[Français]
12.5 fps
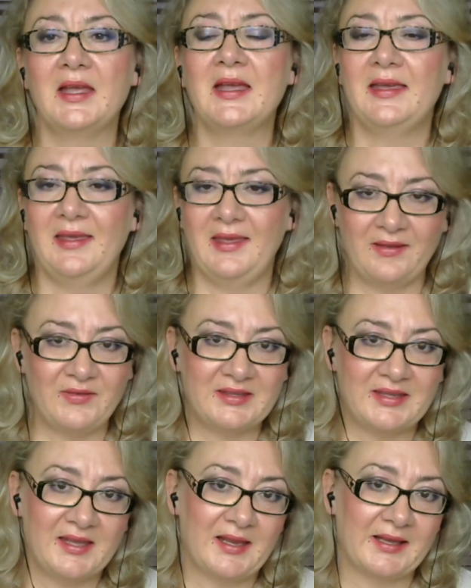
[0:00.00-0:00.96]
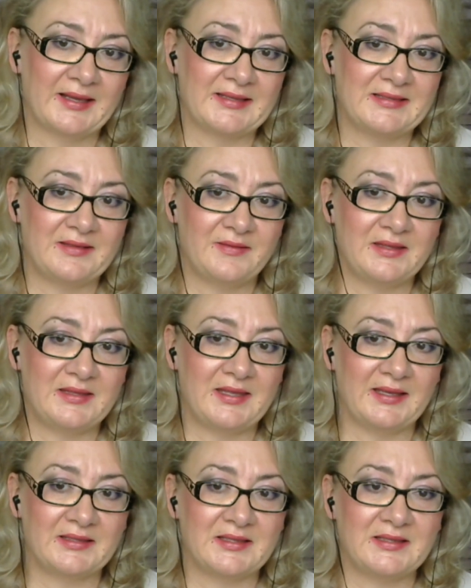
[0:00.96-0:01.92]
éviter
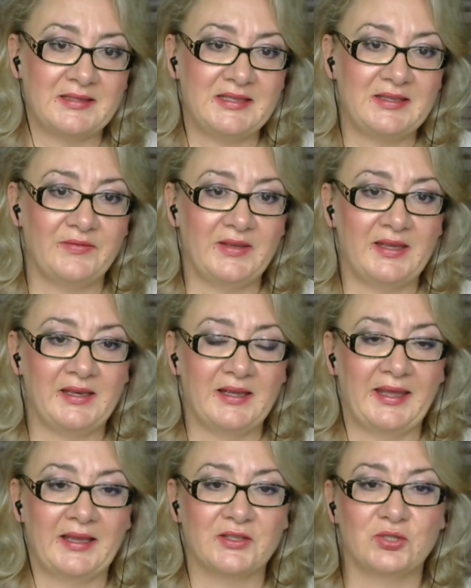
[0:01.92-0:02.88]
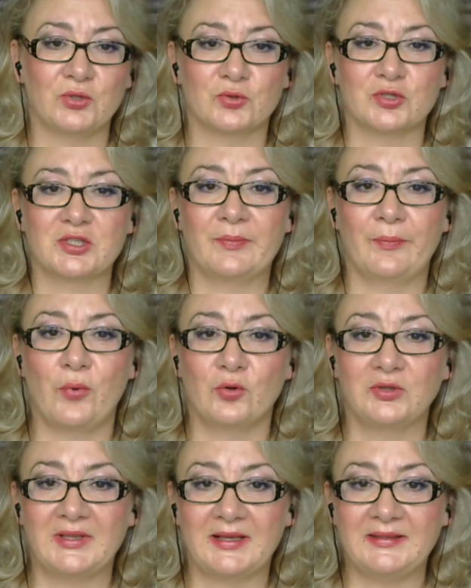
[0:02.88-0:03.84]
l'agressivité excessive et les réactions
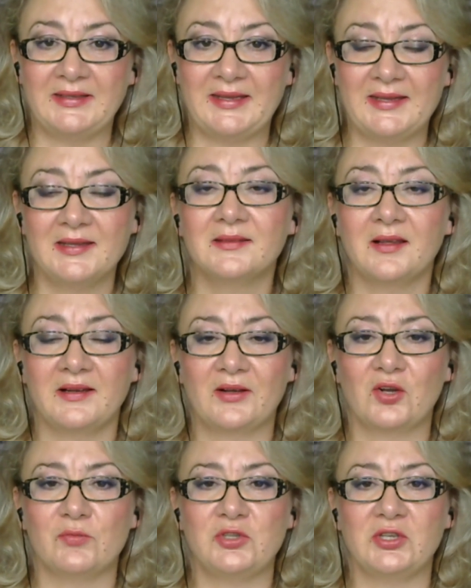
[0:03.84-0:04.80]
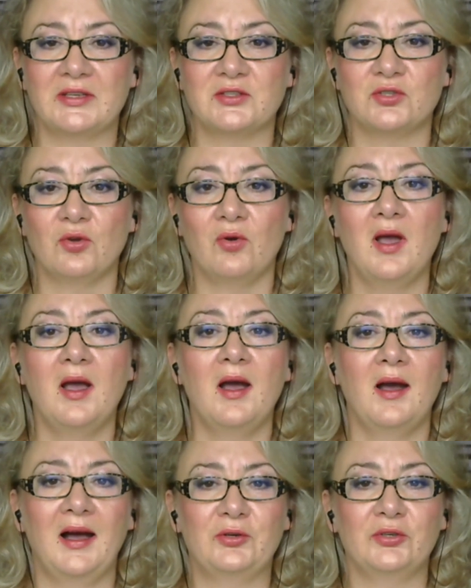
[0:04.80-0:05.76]
spontanées dans la communication,
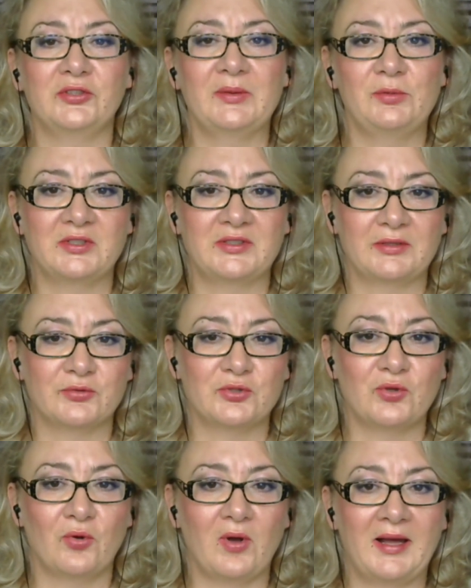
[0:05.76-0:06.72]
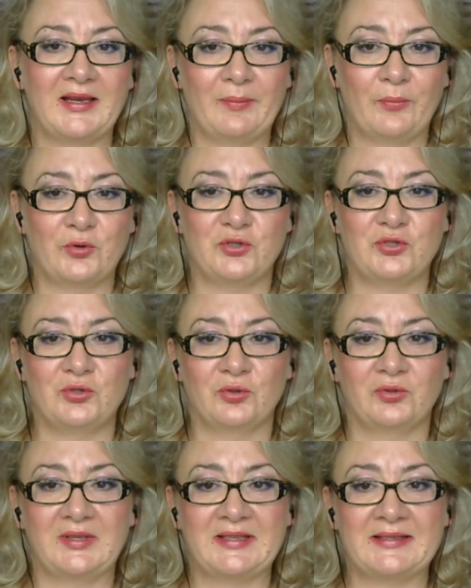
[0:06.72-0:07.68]
Accordez plus d'attention à la
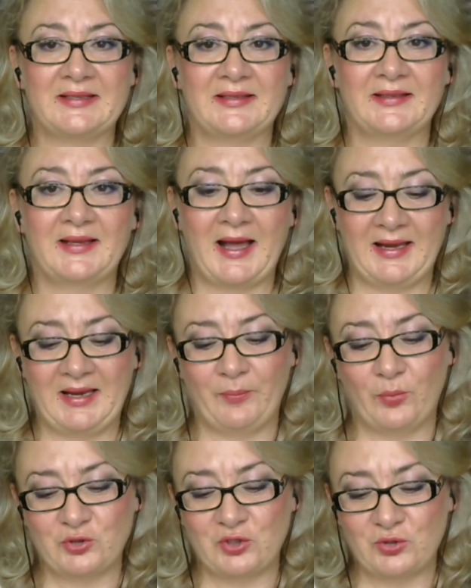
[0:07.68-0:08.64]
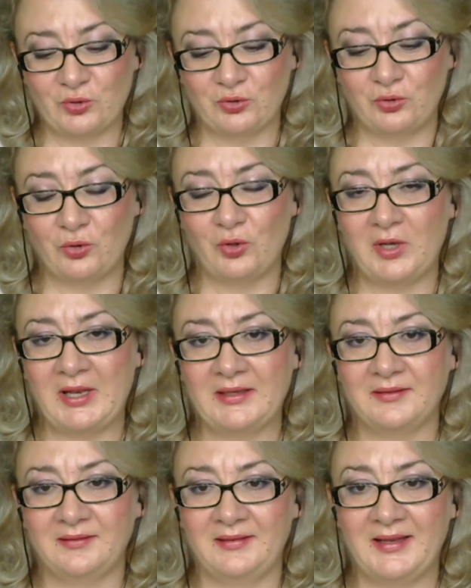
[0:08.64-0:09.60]
position des, à la position de
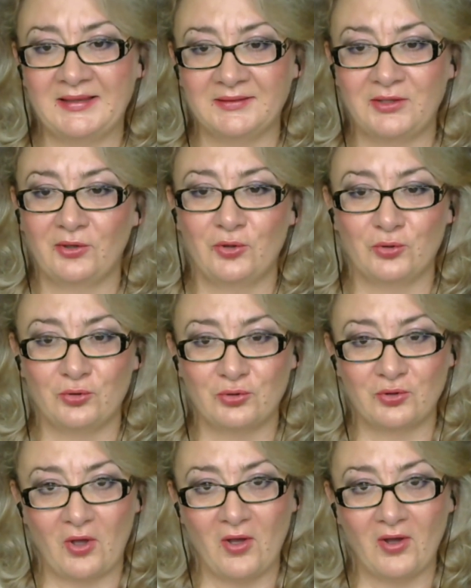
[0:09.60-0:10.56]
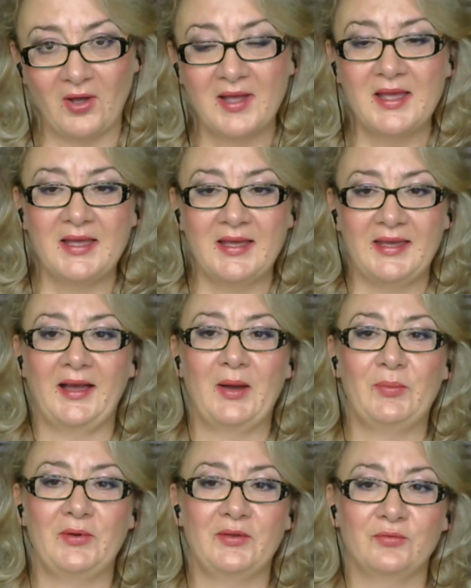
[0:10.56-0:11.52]
l'interlocuteur et
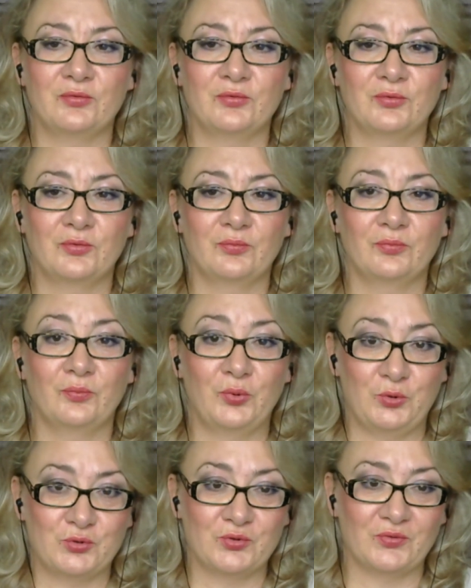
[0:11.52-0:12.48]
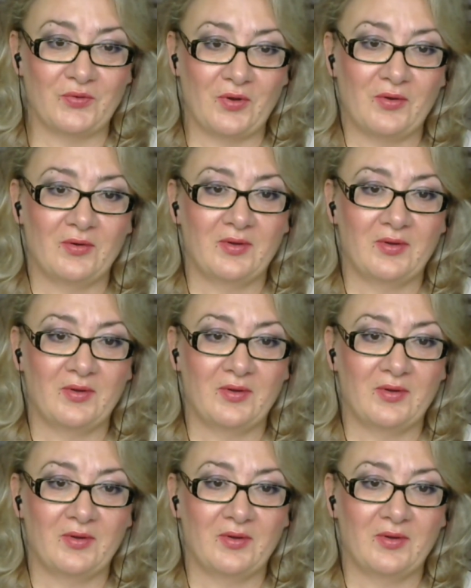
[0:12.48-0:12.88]
rappelez-vous plus souvent